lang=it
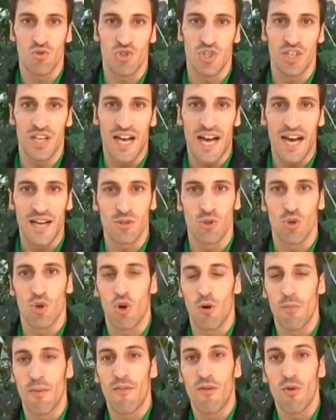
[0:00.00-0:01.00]
girato
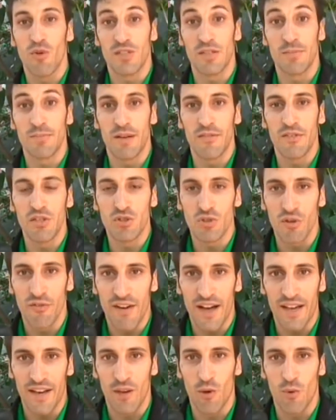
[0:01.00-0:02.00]
come avevo sempre visto
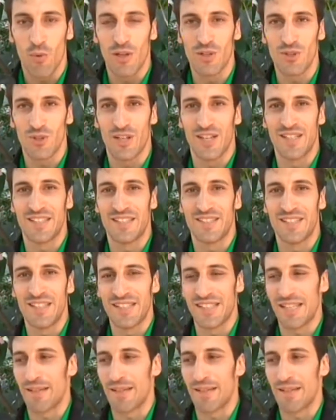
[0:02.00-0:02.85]
fare in quanto ne si